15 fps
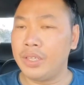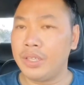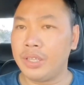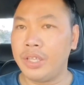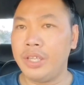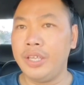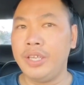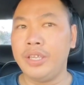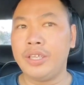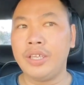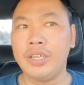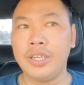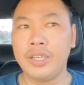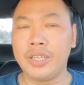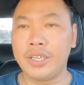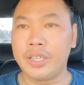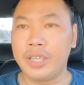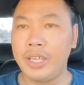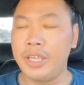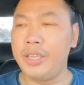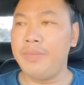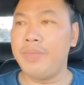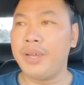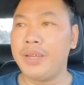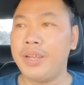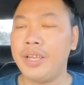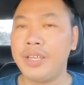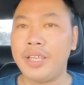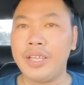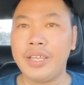thì cho nên khi mà
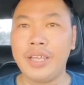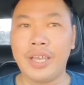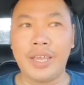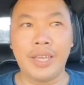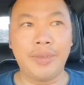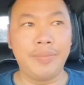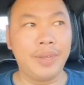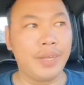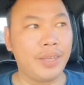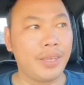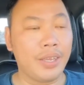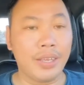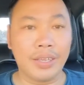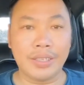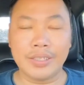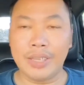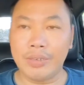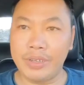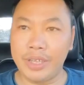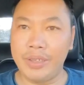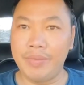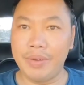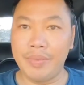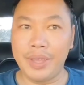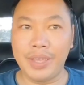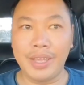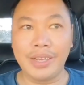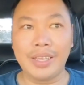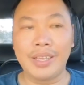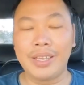đến cái ngày mà sau khi mà bị
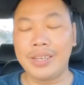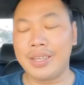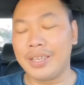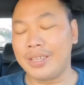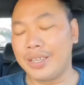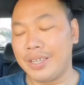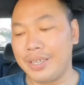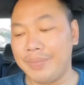cái cái cái cái cái,